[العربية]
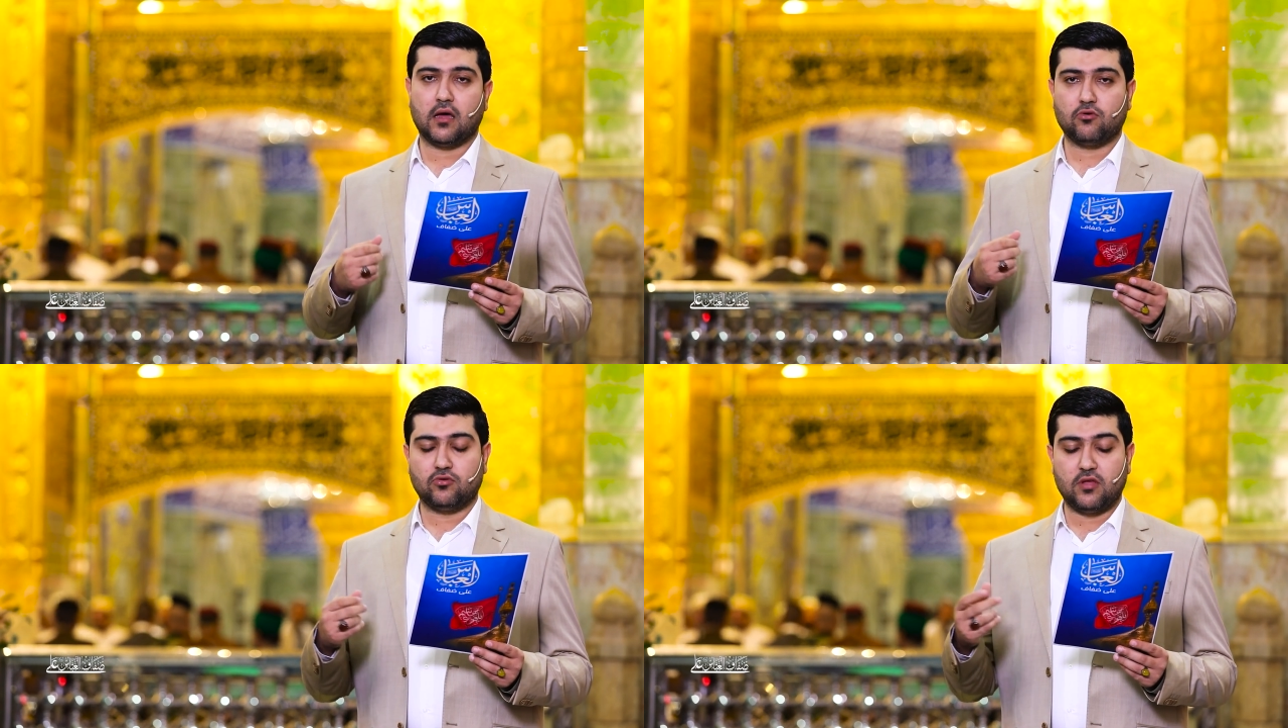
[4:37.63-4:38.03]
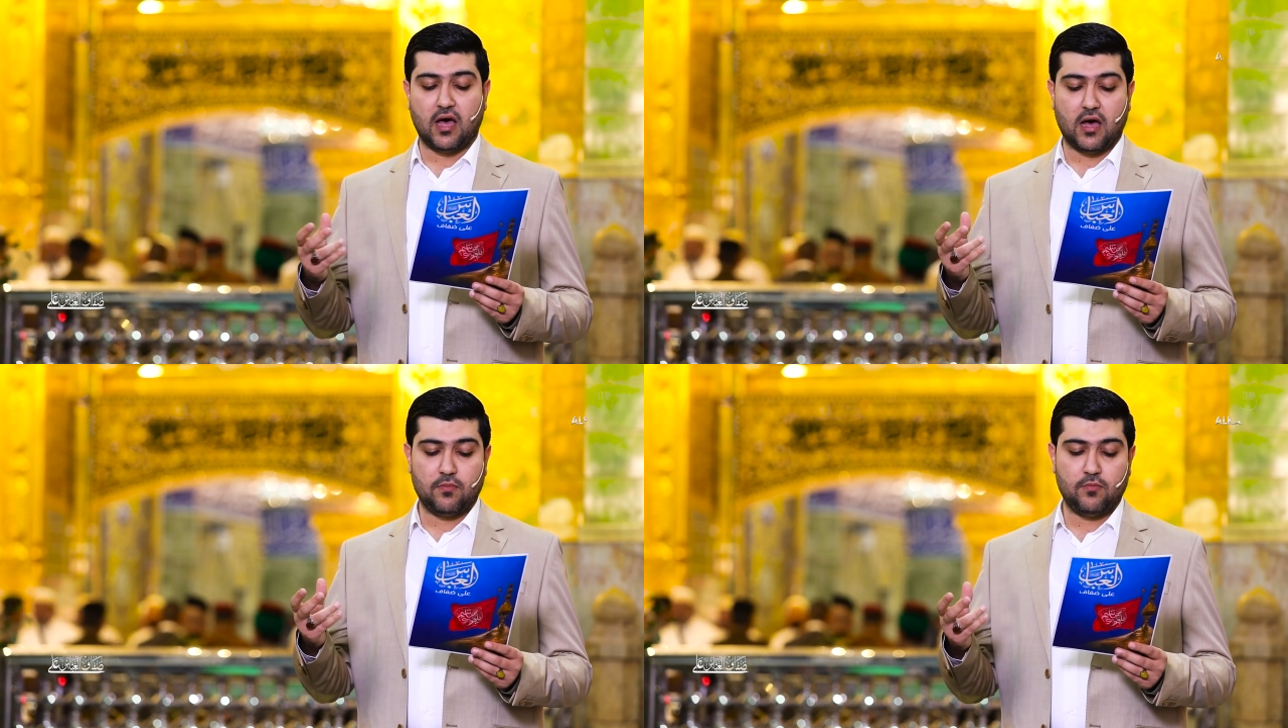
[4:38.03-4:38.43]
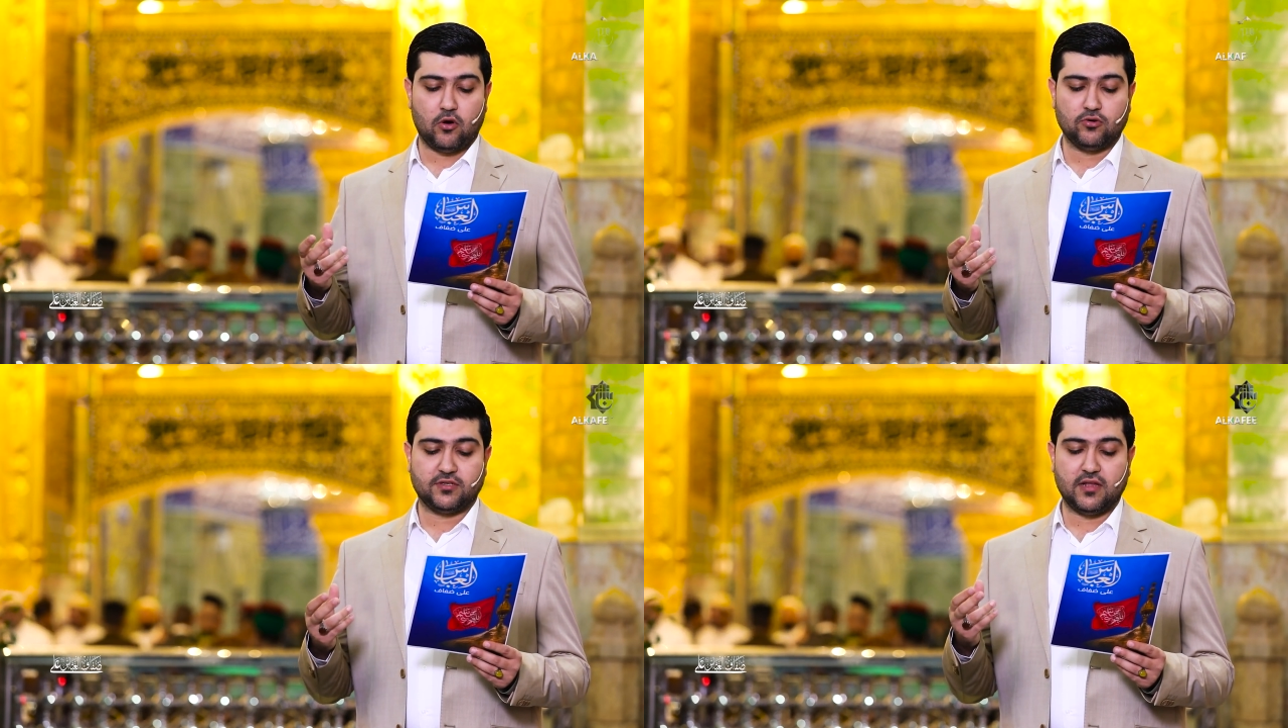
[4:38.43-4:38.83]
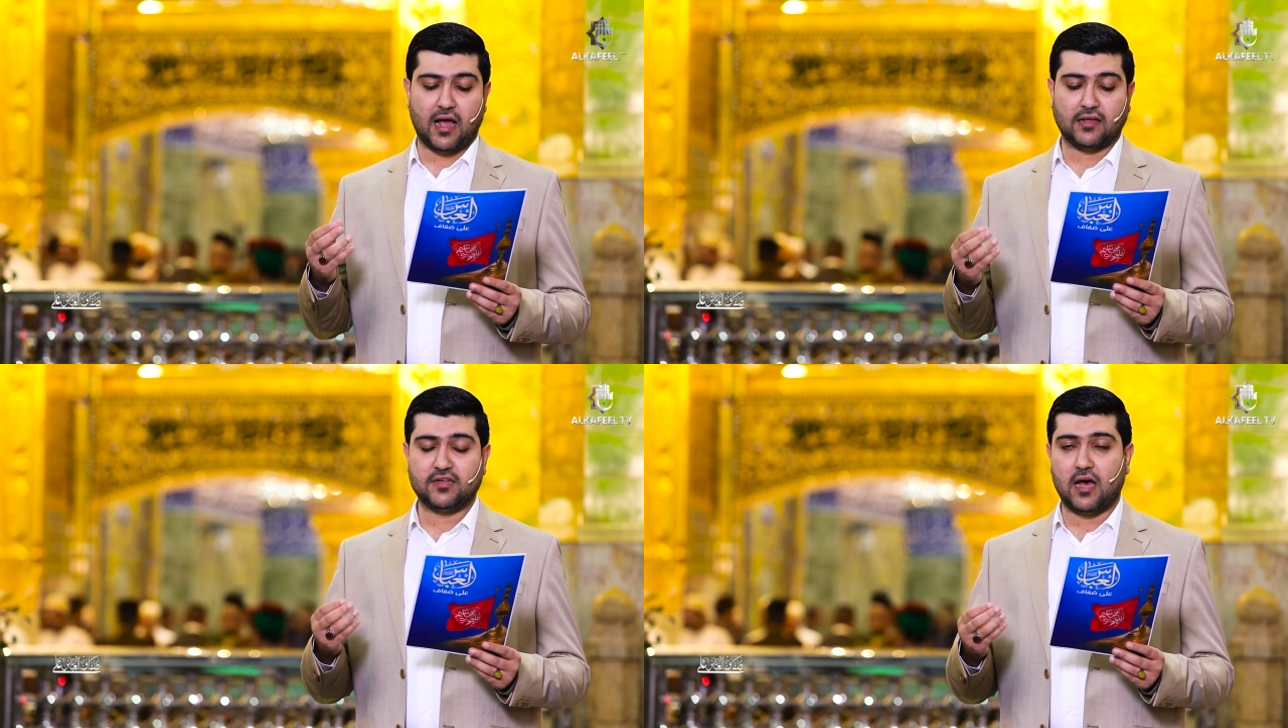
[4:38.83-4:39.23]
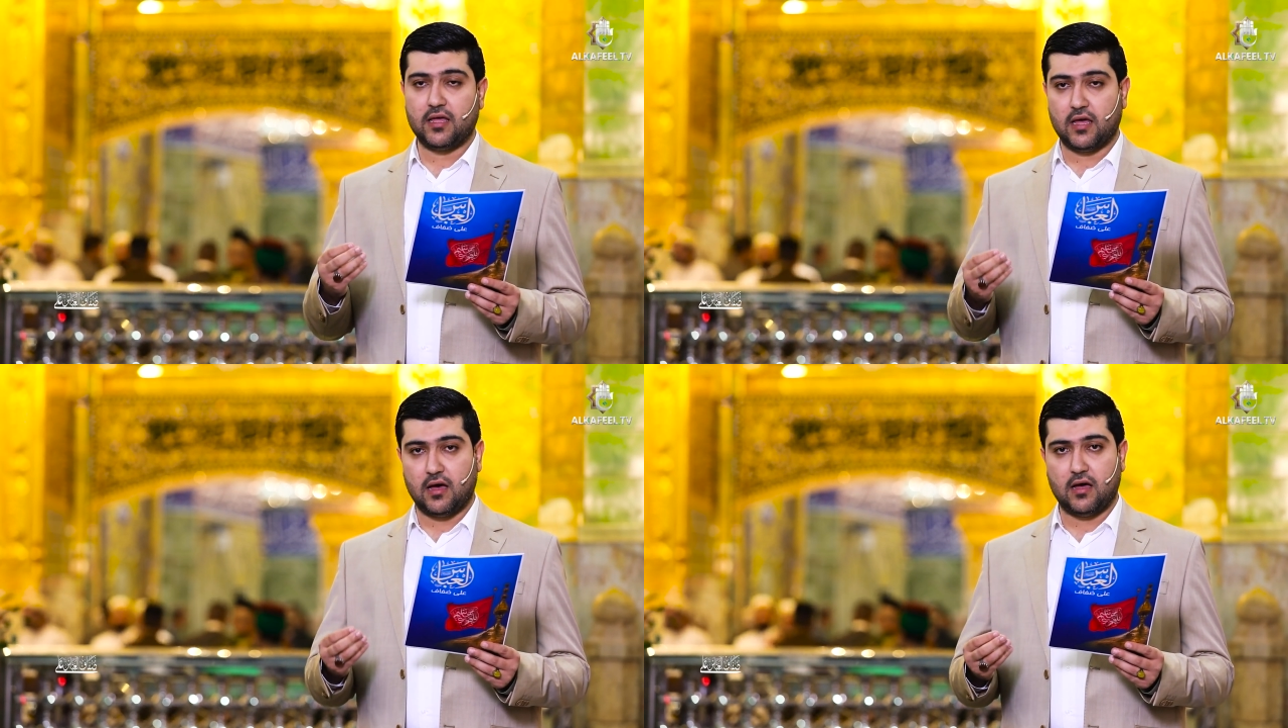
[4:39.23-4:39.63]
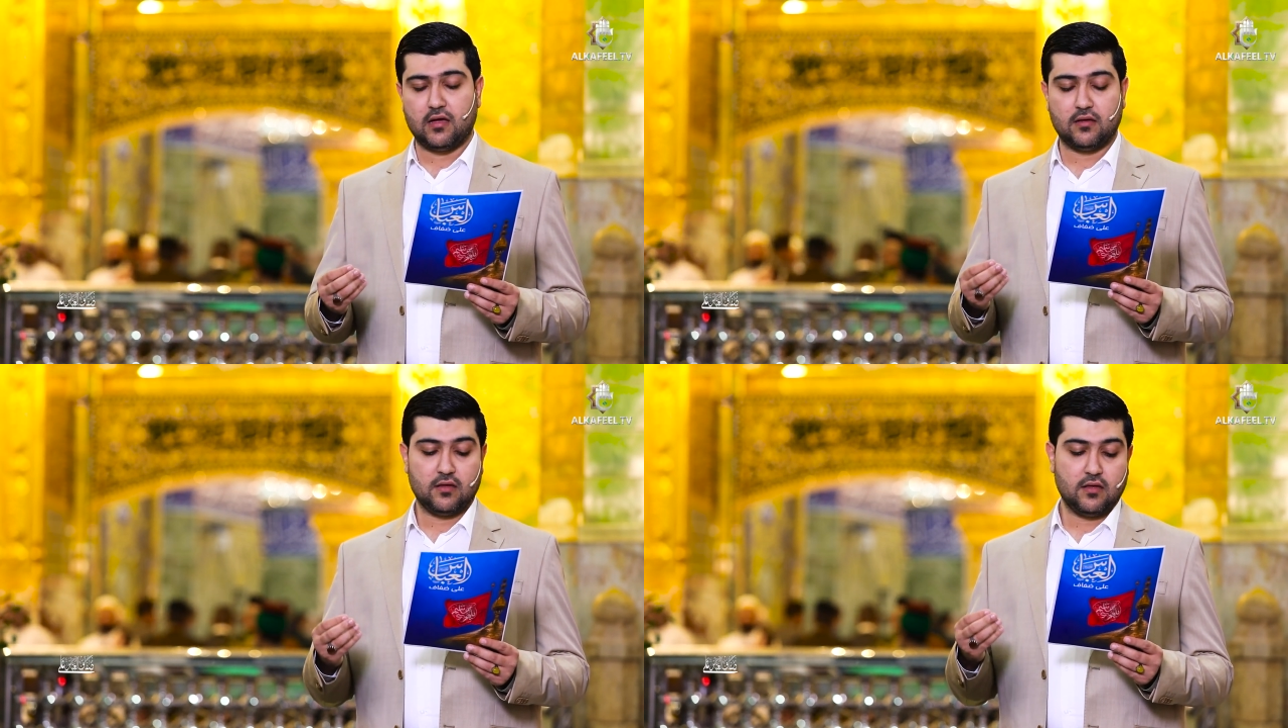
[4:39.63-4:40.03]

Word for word: يردها بحسن عزائها